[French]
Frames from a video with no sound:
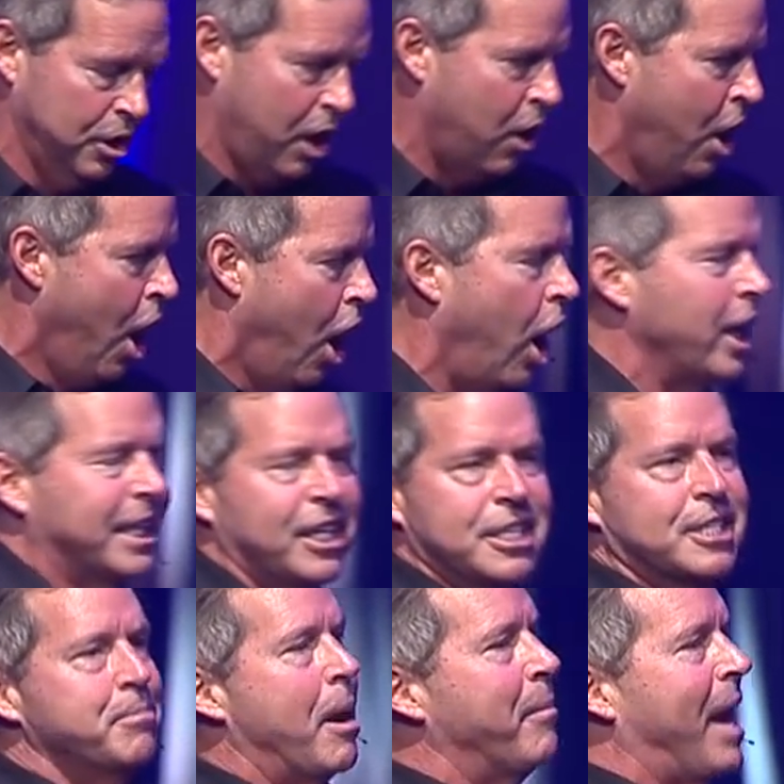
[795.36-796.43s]
Non, ah, il
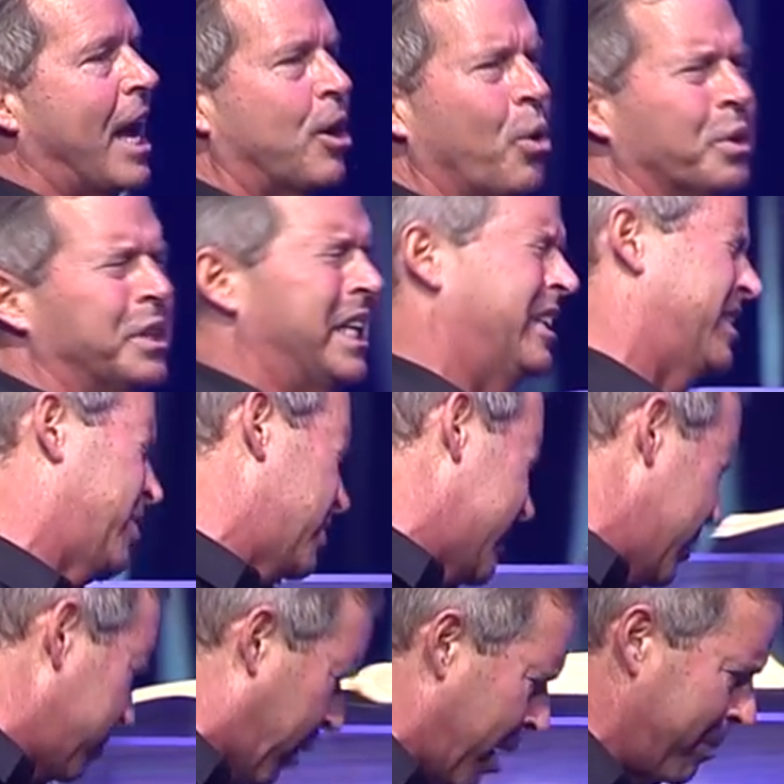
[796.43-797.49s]
se met à me raconter tous
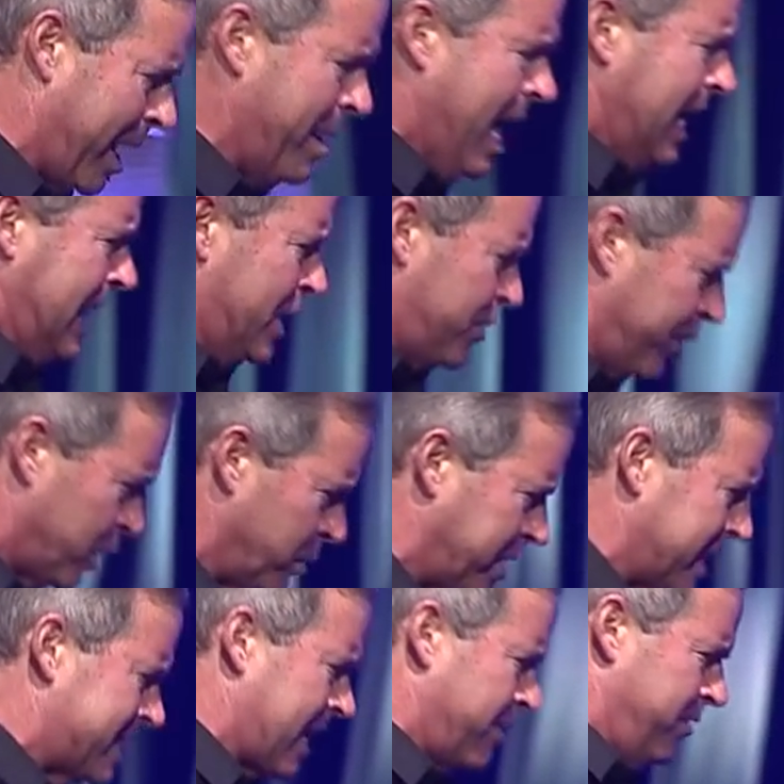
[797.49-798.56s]
les problèmes, les
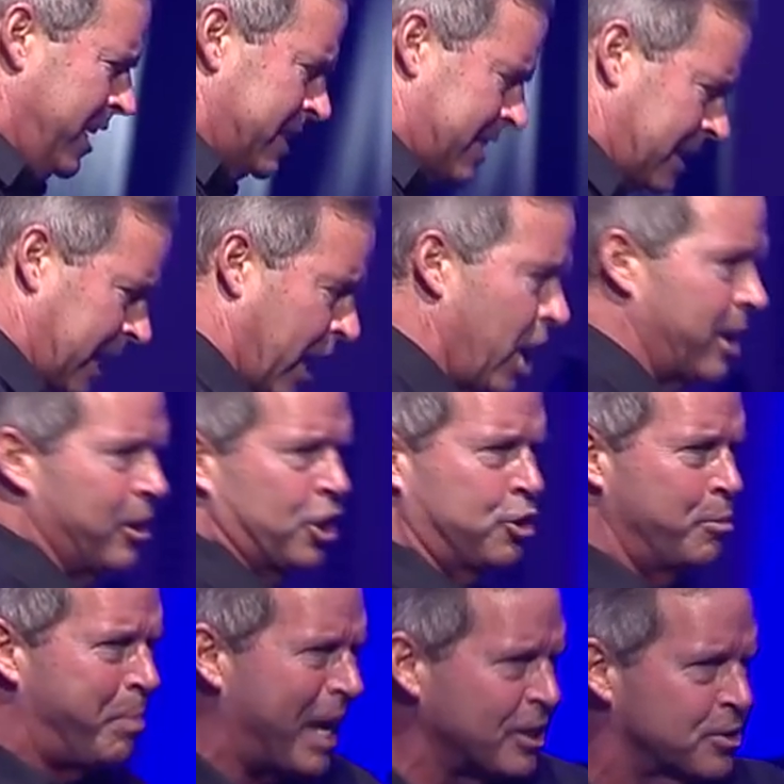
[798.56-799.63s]
difficultés de sa vie, etc. Et là, je
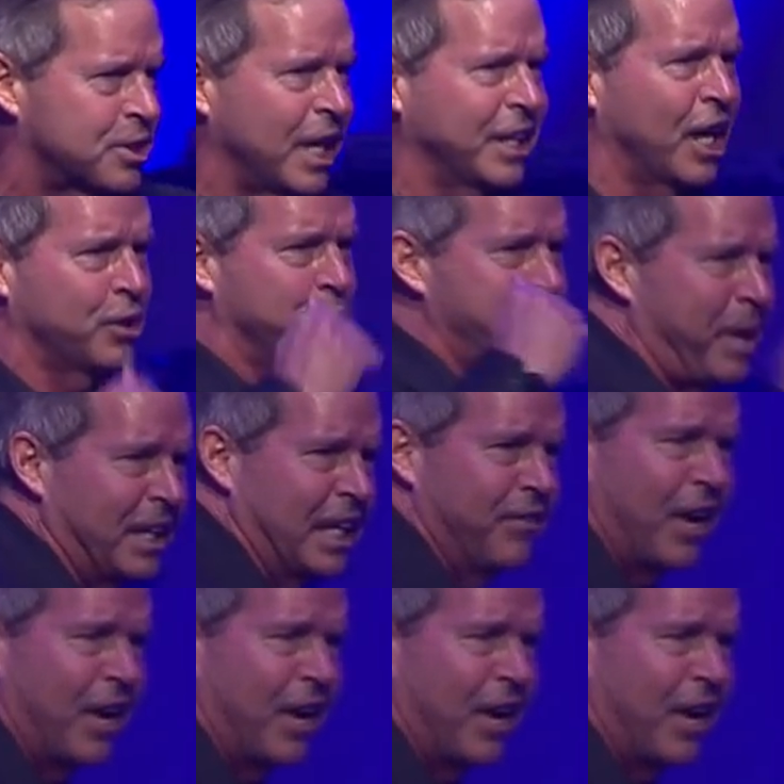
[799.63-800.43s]
lui parle du Seigneur, je lui parle de